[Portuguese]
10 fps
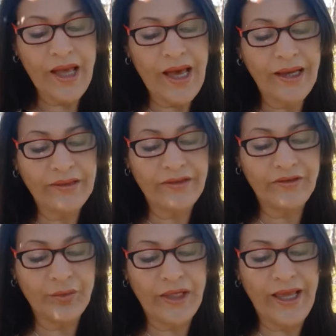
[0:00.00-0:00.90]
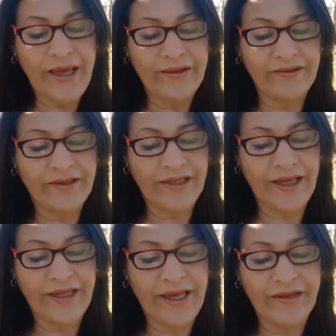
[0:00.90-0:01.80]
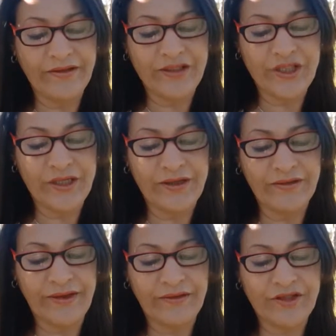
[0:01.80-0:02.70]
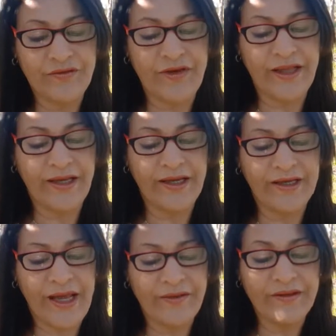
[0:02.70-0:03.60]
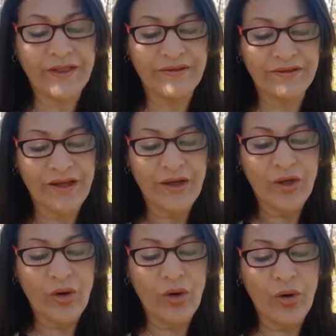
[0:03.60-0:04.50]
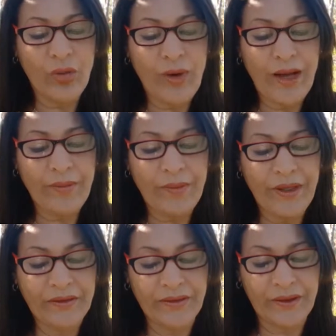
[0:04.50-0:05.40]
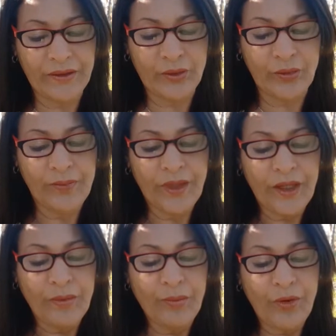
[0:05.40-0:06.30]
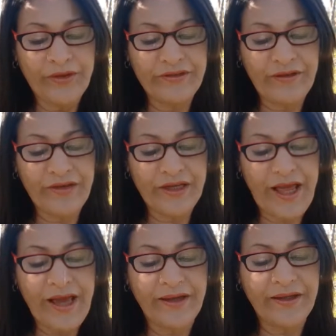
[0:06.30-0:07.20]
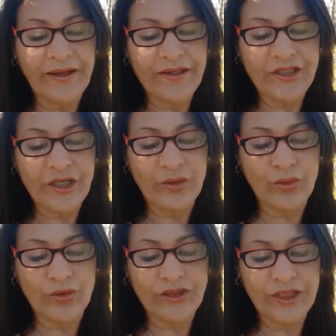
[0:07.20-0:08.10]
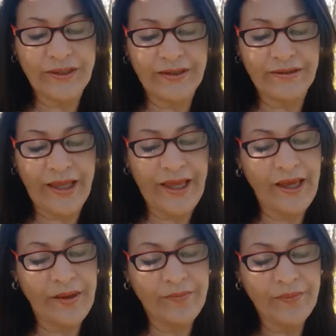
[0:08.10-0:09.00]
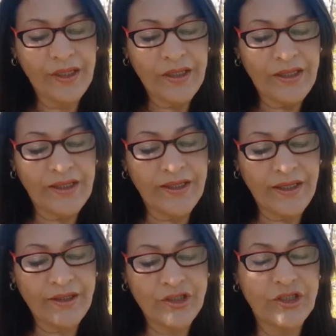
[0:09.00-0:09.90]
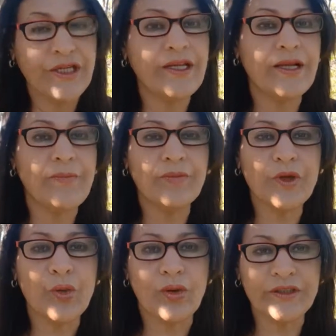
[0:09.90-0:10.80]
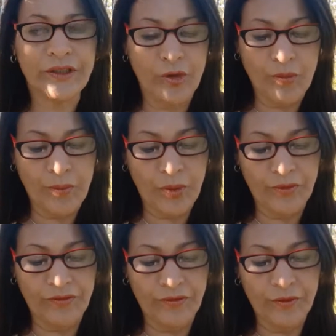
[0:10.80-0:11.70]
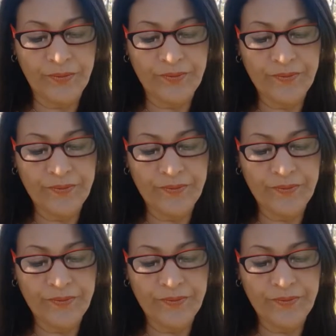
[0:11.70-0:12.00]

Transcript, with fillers: Ai das mulheres que naqueles dias estiverem grávidas ou amamentando, pois haverá grande angústia na terra e grande ira contra o povo.